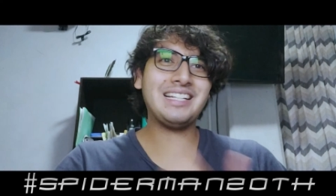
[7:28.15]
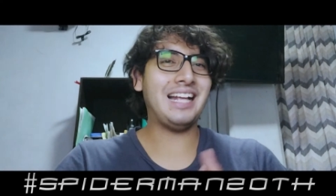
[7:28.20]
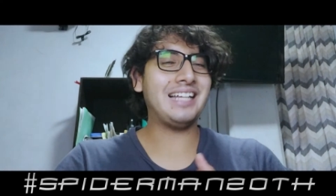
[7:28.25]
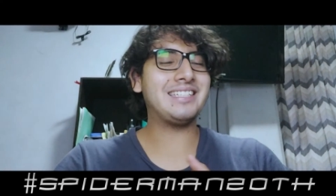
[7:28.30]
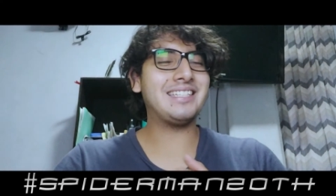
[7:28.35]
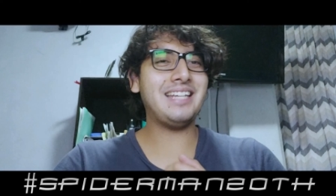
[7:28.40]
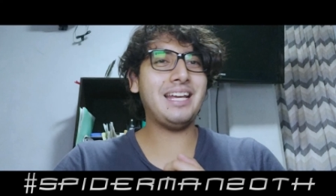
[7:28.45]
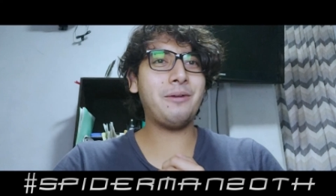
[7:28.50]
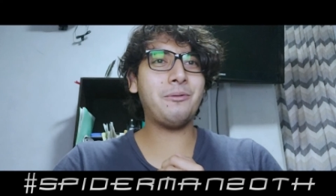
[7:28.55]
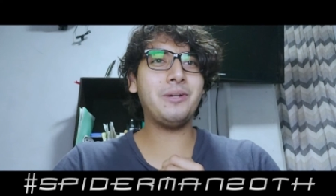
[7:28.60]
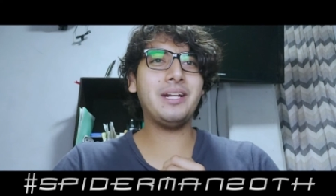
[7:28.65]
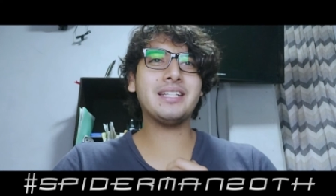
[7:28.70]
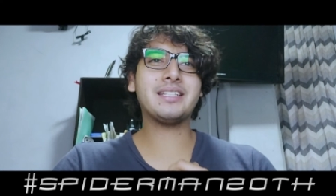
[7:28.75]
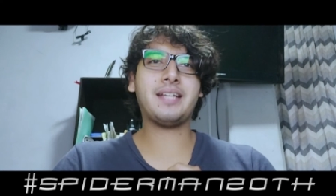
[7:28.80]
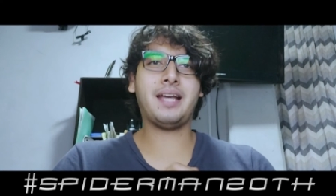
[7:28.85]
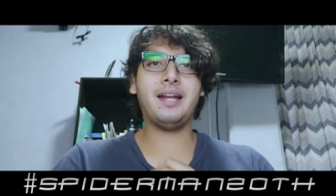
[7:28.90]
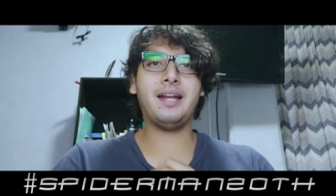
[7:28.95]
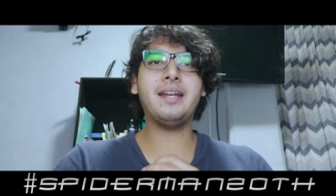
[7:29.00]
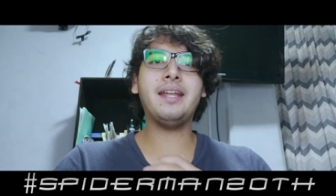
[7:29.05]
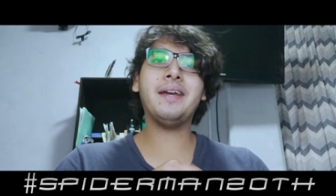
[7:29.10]
al hacer un
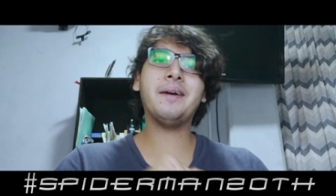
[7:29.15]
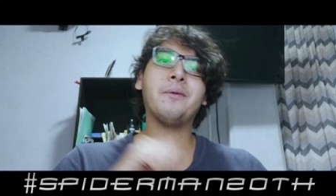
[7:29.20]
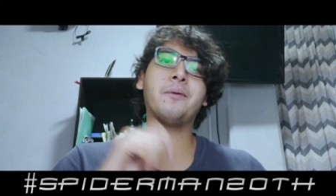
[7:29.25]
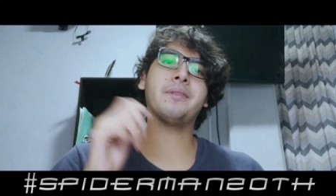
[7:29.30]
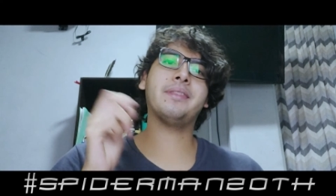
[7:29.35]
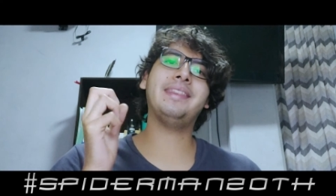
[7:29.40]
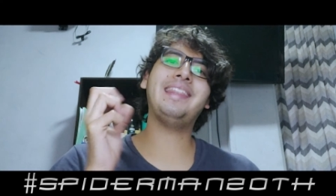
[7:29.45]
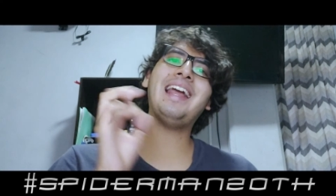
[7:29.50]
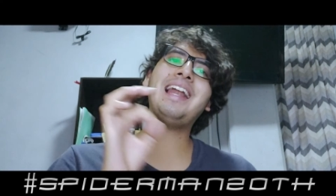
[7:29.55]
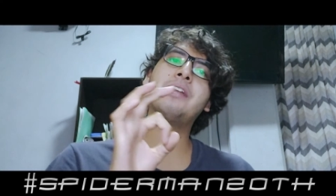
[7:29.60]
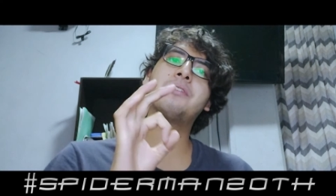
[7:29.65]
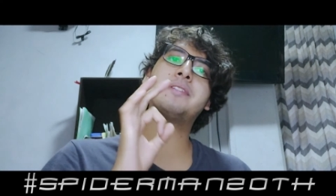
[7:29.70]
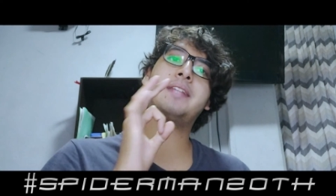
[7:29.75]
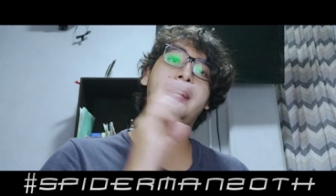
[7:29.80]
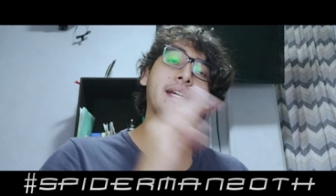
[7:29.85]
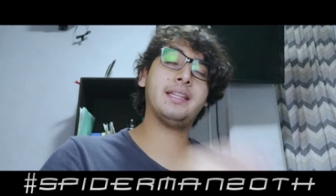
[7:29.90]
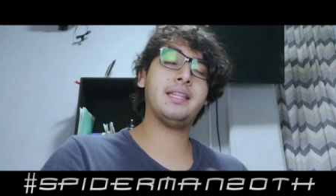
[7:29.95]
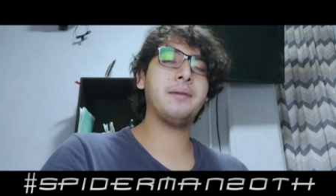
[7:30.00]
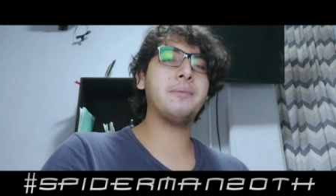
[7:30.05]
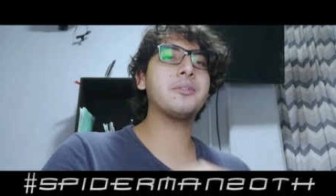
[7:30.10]
escaneo de los
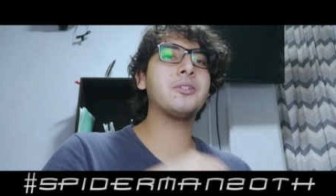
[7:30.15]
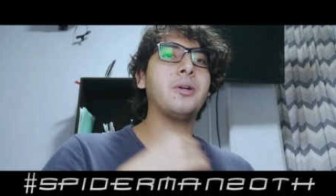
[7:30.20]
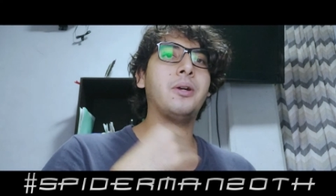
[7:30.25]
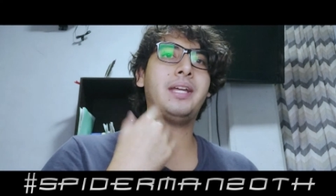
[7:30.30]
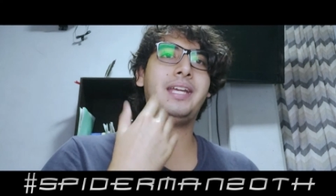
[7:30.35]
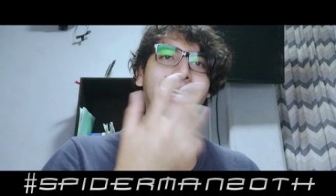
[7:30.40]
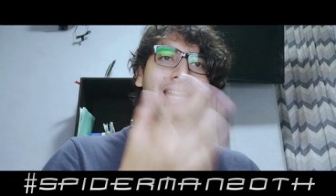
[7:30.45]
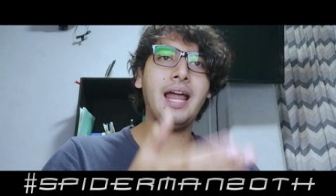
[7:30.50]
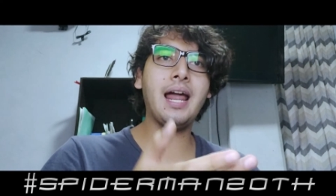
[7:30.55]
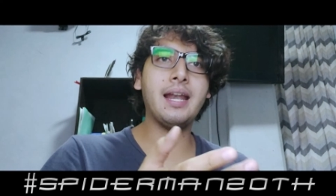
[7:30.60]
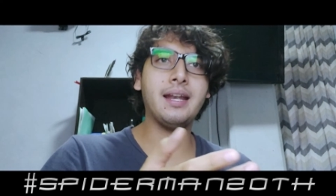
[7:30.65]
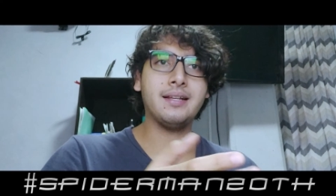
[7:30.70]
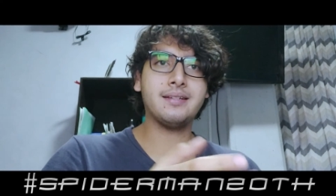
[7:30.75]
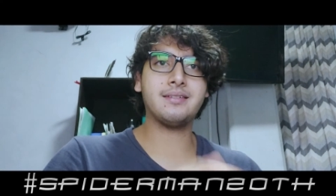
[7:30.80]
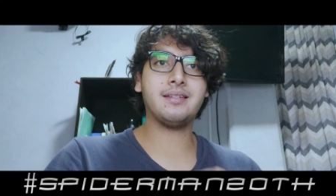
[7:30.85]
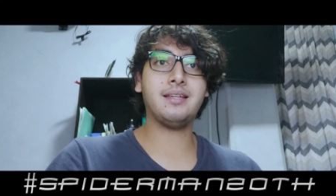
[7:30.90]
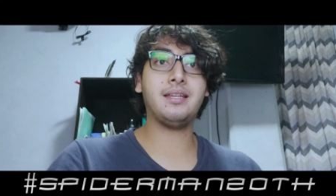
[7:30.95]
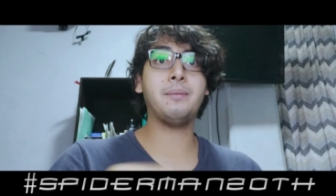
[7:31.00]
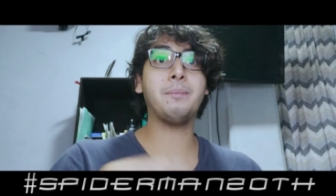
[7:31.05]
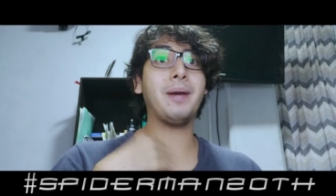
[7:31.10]
negativos
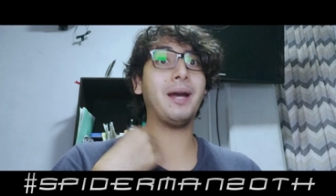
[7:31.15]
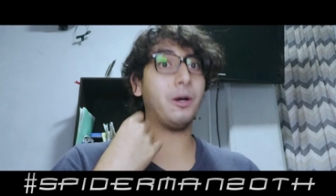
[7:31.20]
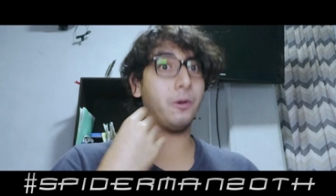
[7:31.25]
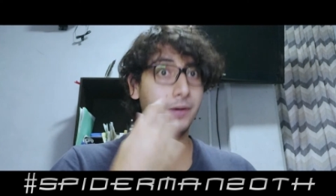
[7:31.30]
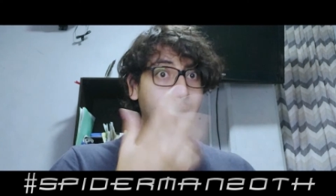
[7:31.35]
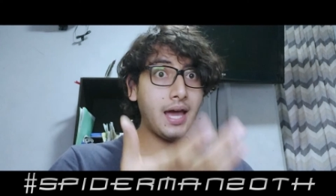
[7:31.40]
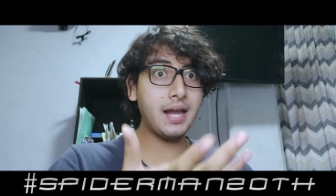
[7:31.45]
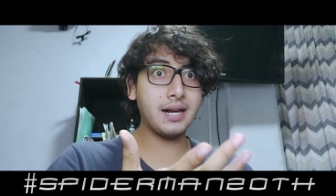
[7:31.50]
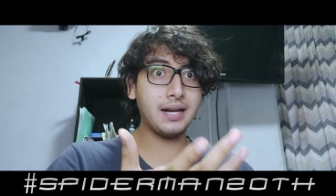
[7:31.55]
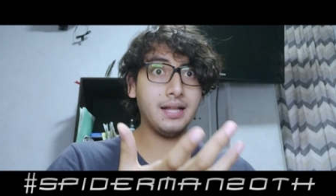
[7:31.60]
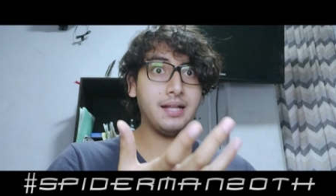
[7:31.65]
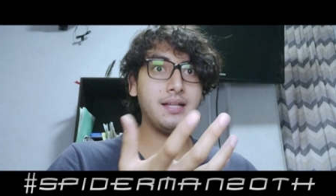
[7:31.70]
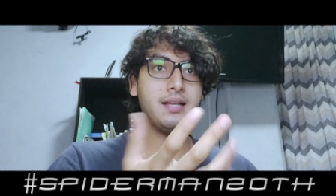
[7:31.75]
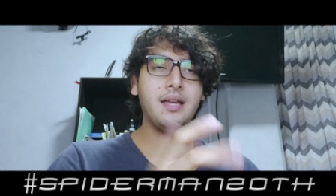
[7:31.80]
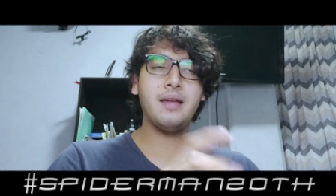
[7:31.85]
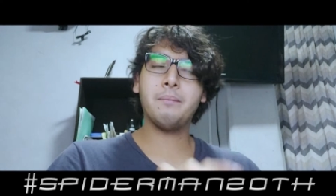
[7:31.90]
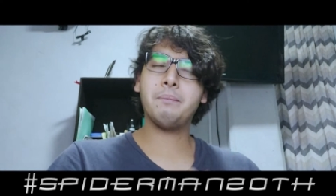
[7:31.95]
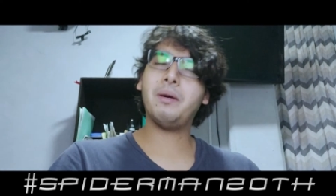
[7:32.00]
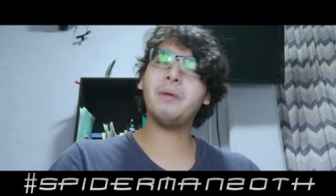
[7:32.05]
originales y mejorarla,